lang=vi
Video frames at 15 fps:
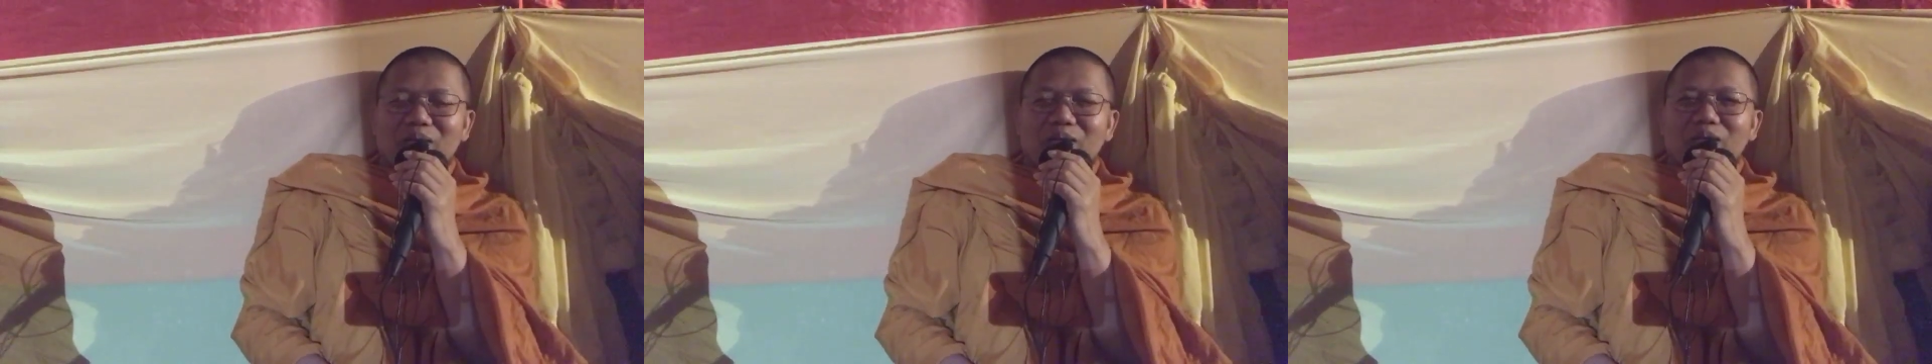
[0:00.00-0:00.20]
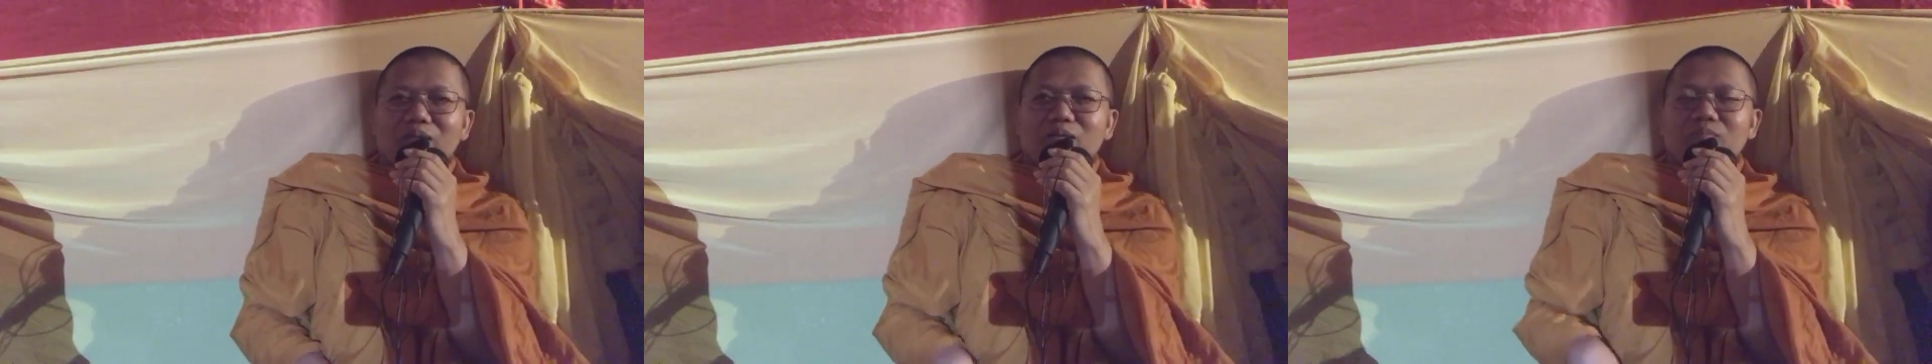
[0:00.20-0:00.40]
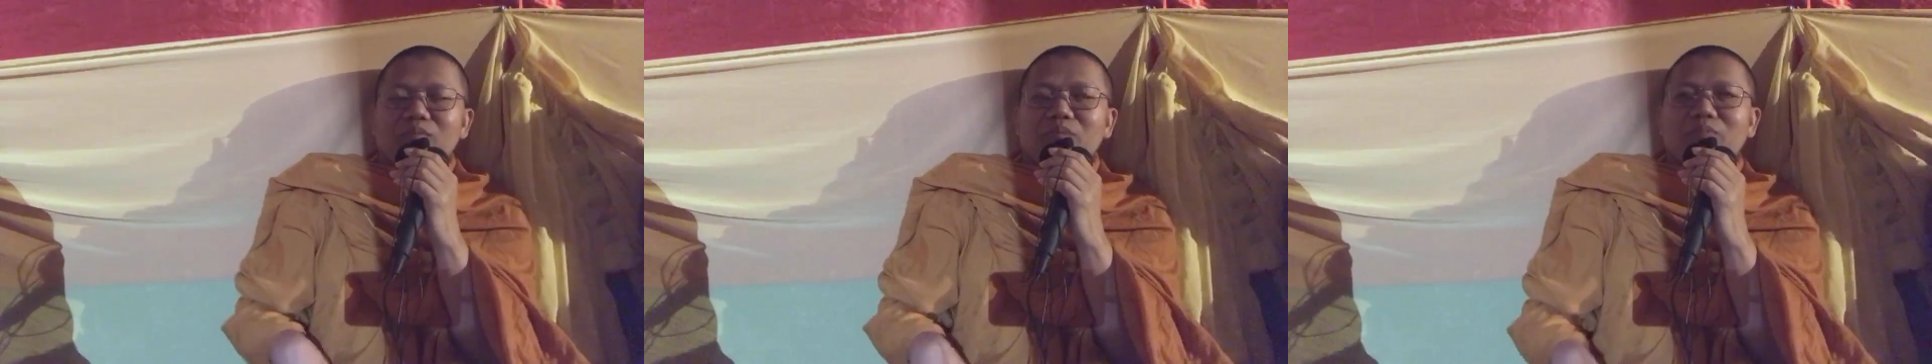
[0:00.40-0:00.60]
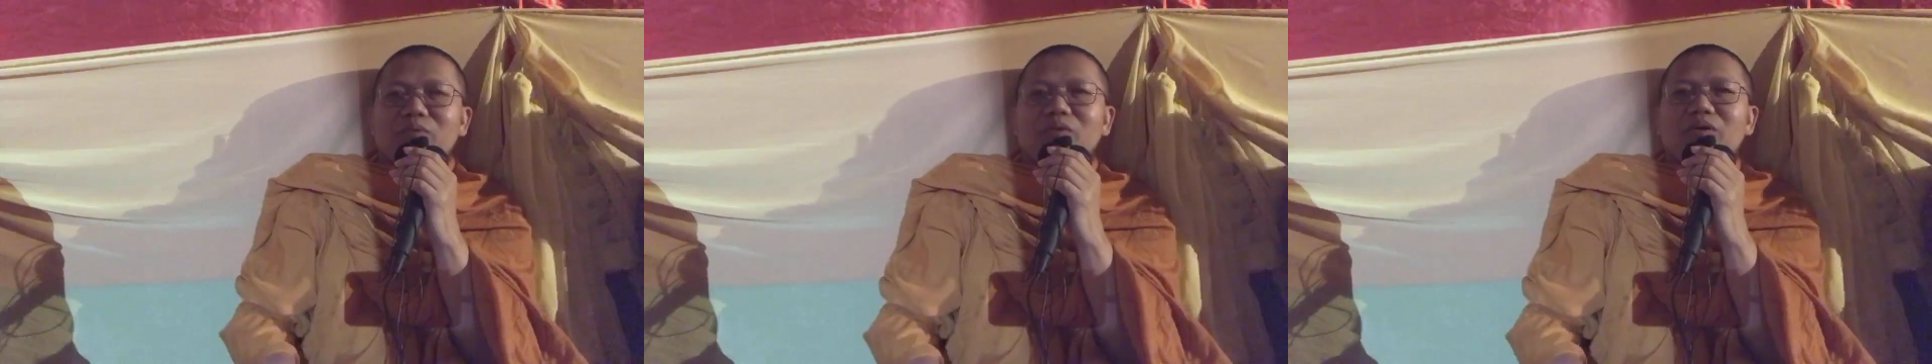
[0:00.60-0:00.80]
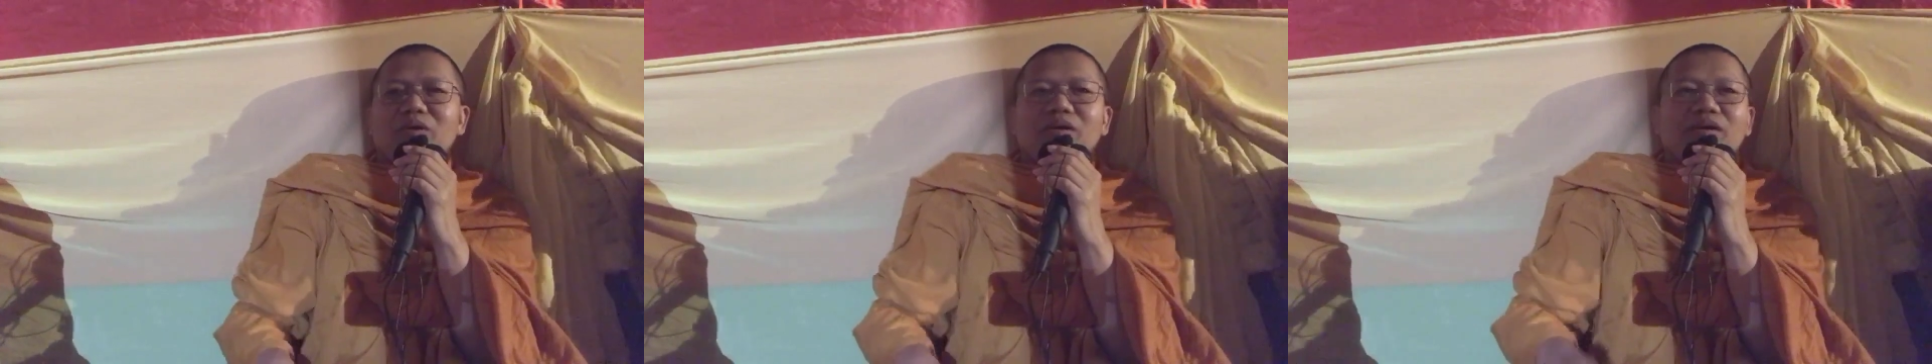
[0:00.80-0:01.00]
pipro
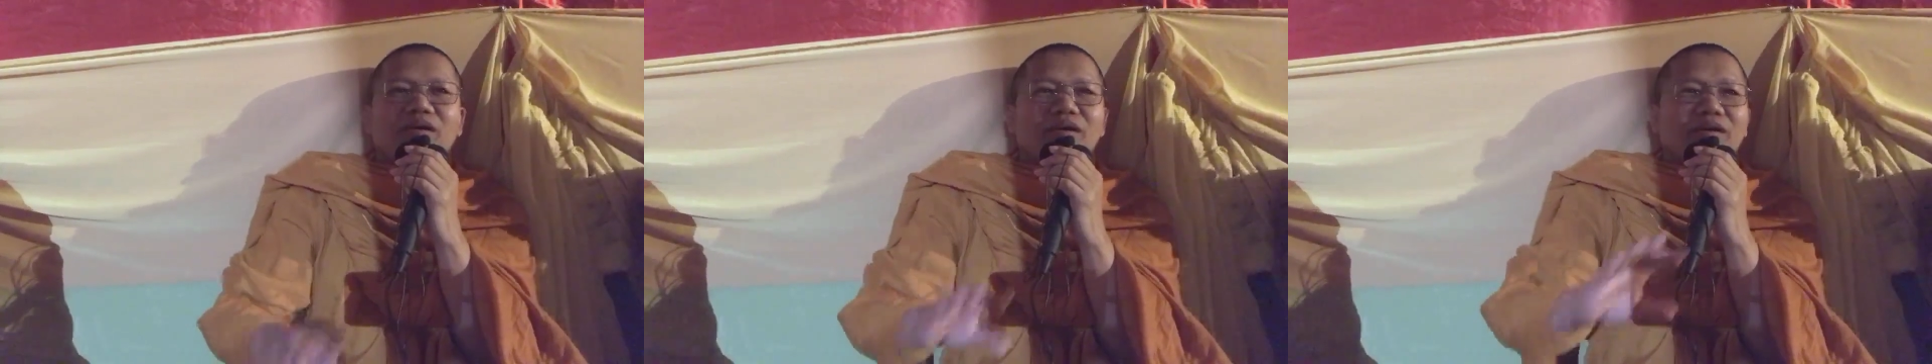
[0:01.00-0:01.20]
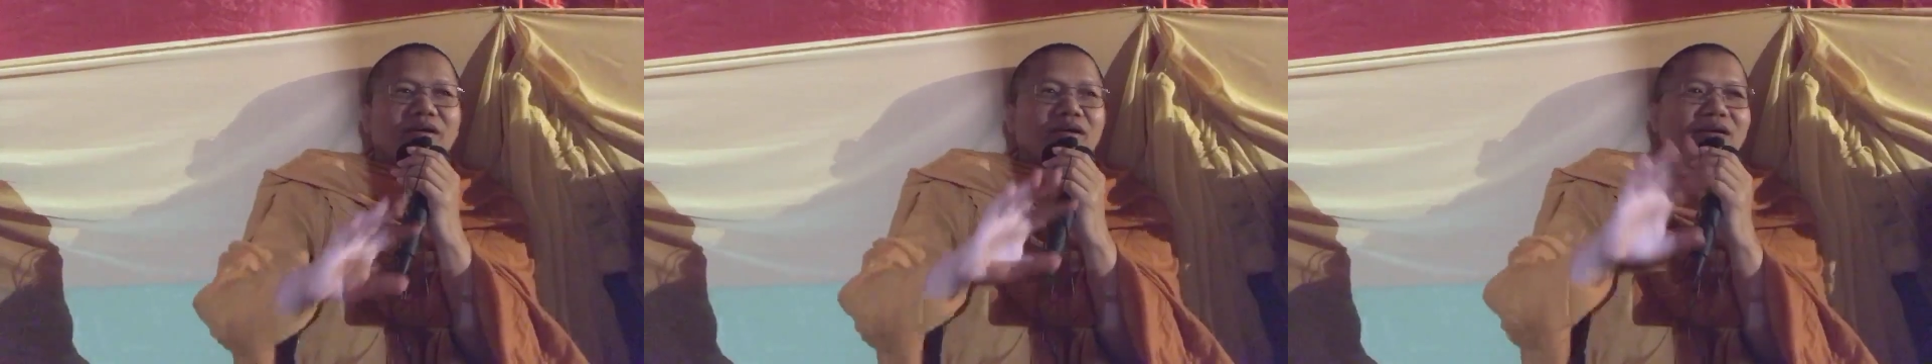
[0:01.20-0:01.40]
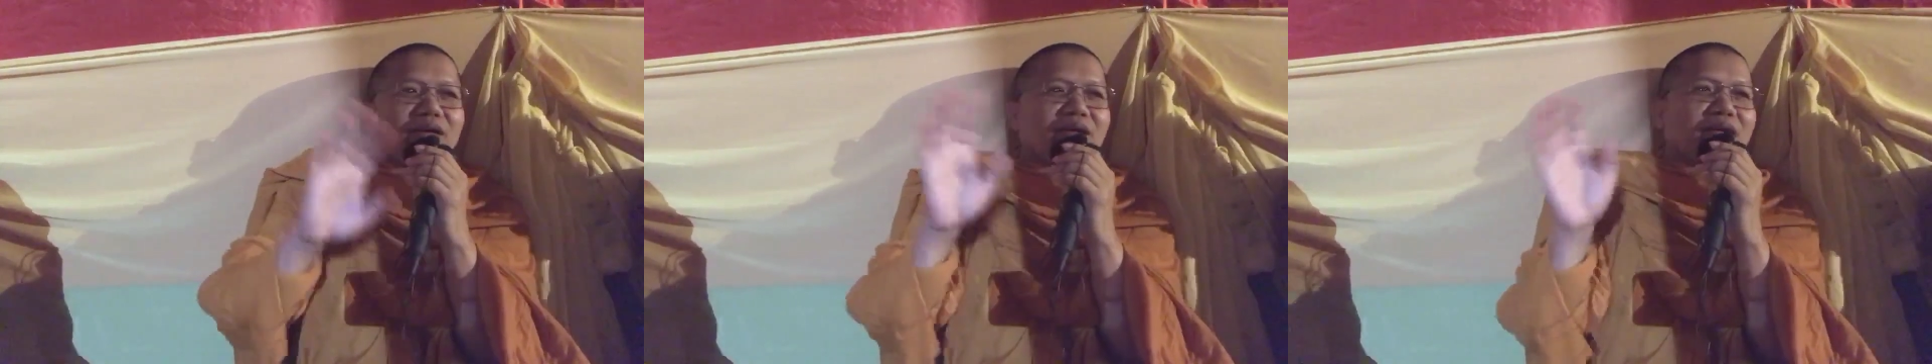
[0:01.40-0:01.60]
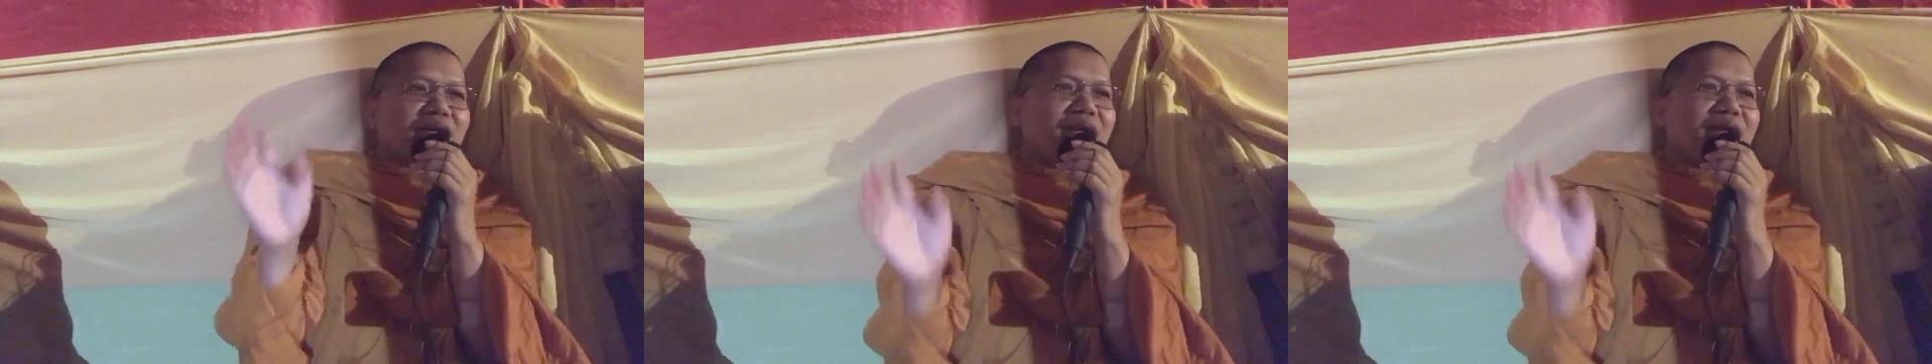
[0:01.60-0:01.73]
nè